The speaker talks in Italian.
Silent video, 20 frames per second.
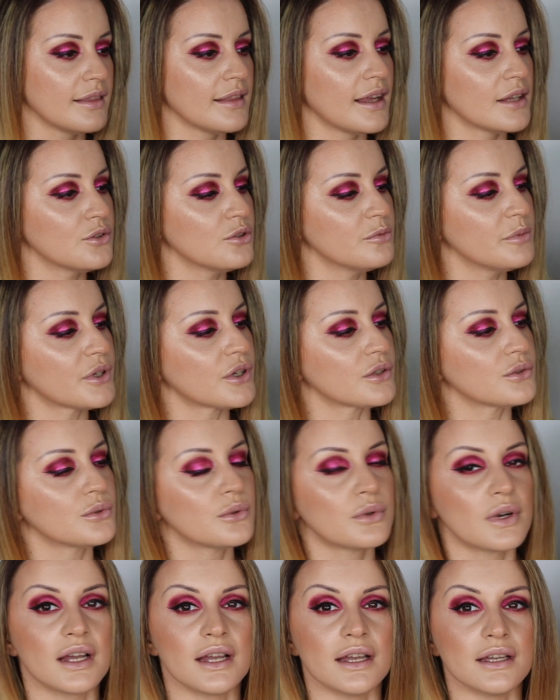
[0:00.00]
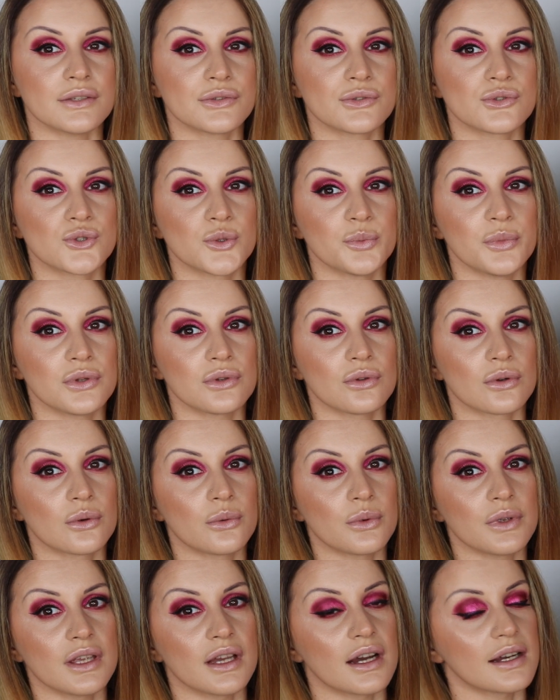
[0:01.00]
la numero 2 è subito
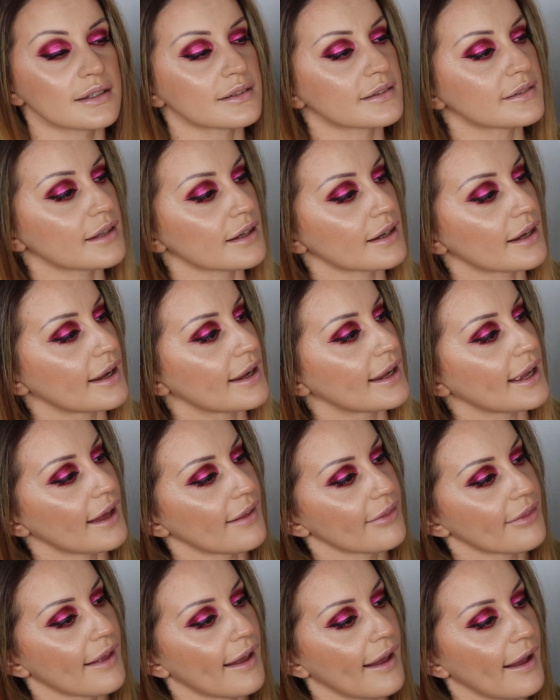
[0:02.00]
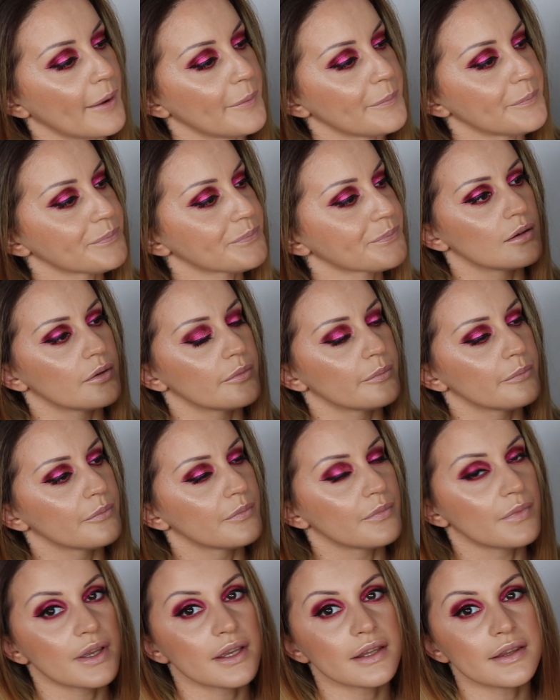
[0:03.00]
qui attaccata
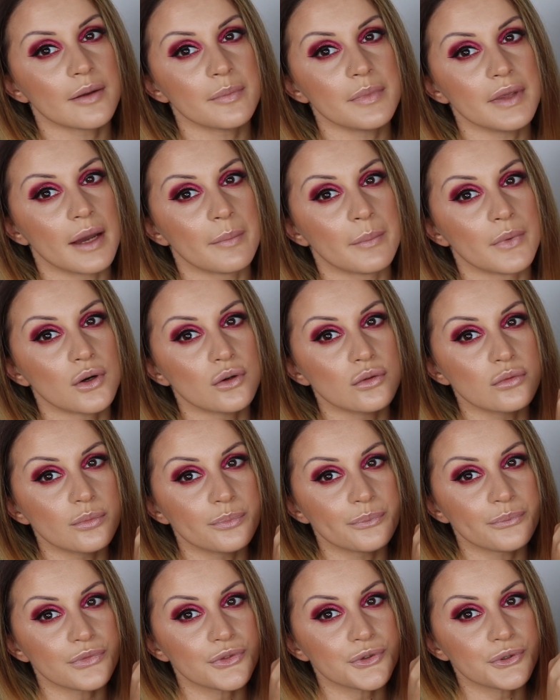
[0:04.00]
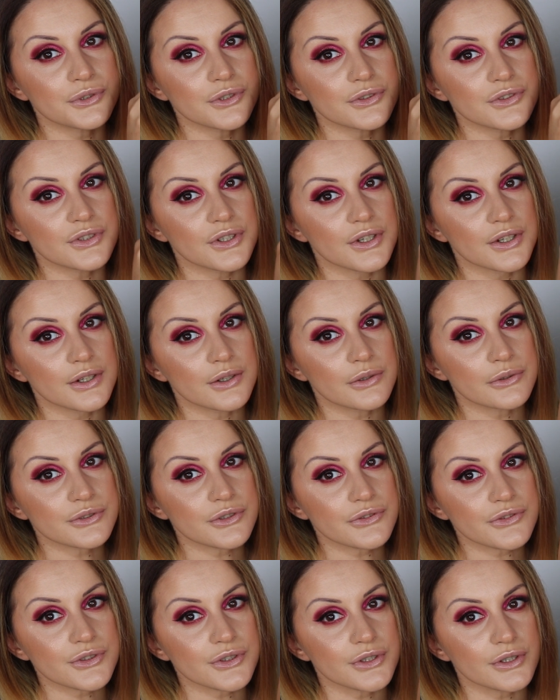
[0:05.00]
ed abbiamo cosa c'è,
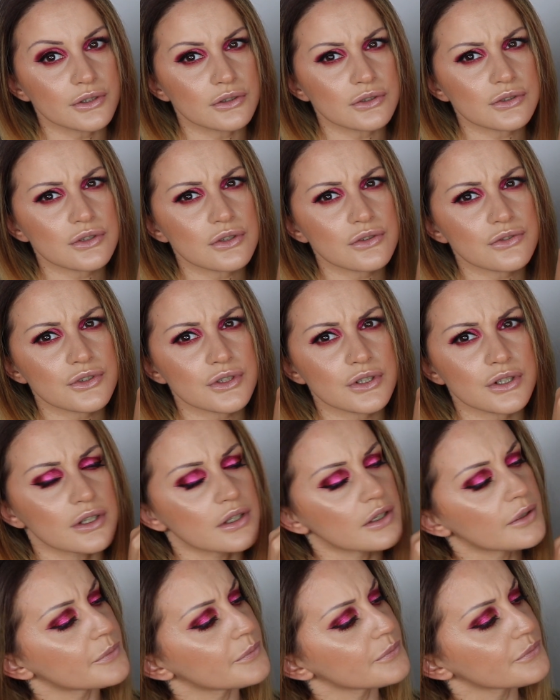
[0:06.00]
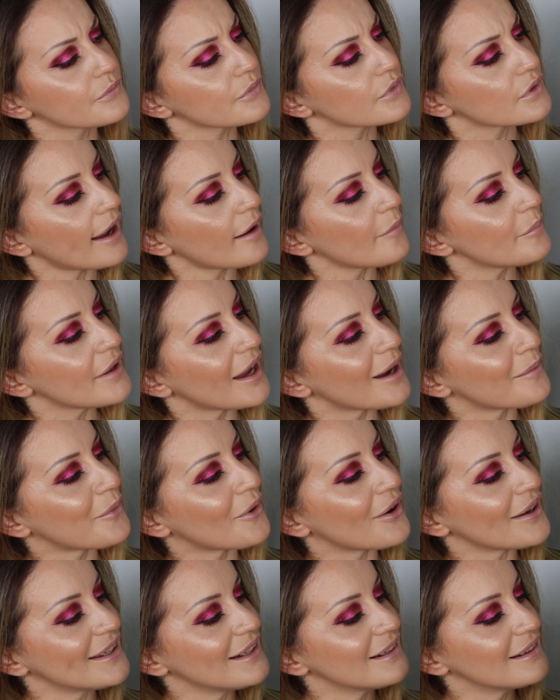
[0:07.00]
cosa c'è, cosa c'è?
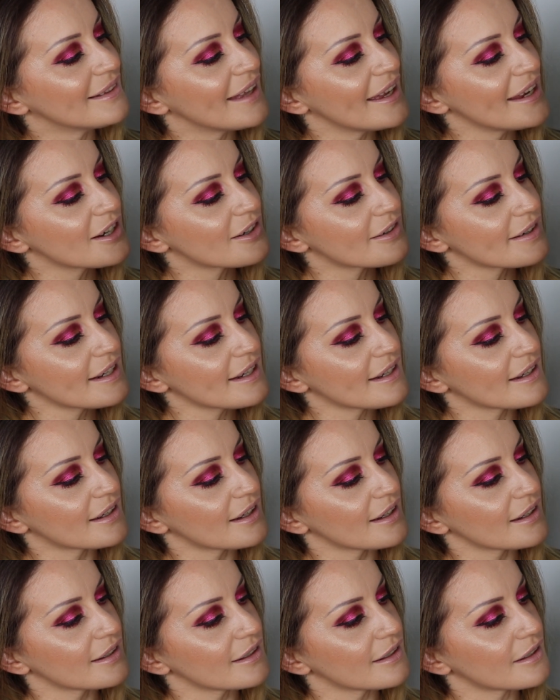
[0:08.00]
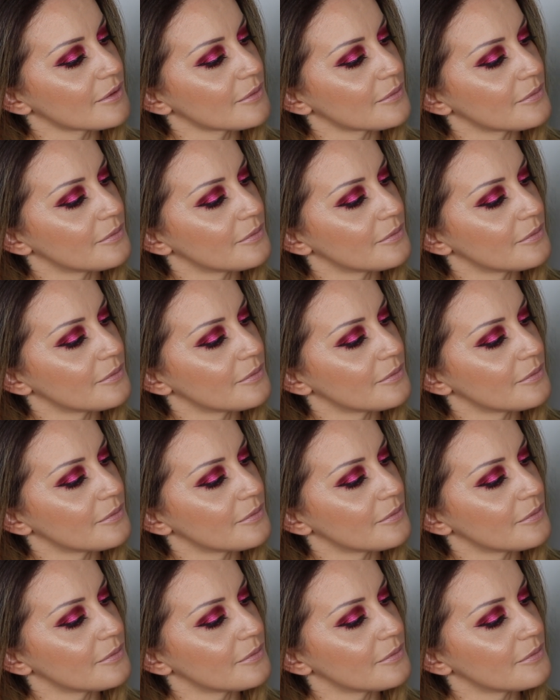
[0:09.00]
Abbiamo il Day Real,